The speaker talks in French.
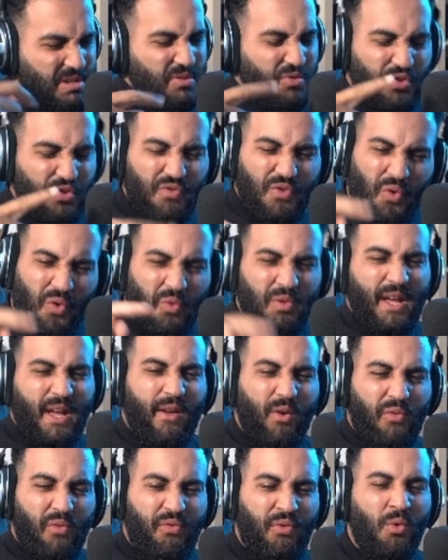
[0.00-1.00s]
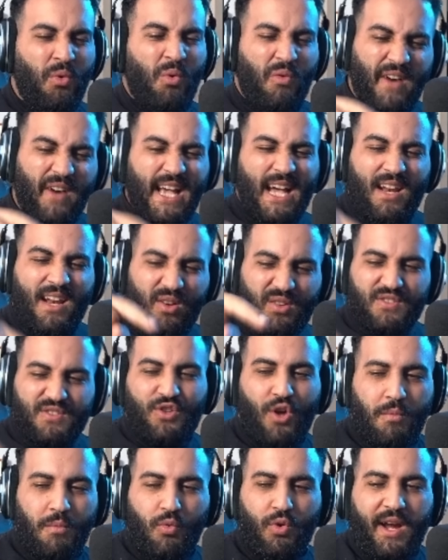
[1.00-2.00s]
Tu veux qu'on aille au fond On va y aller
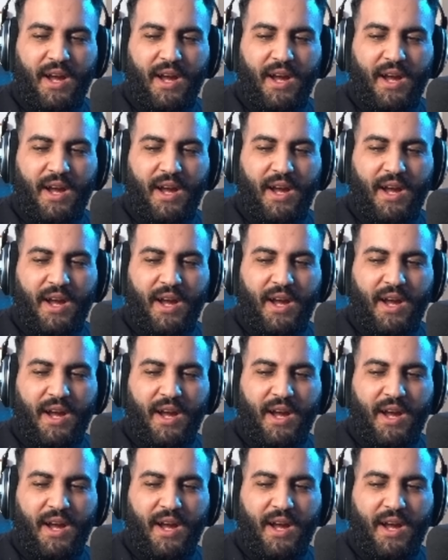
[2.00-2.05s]
ensemble, mon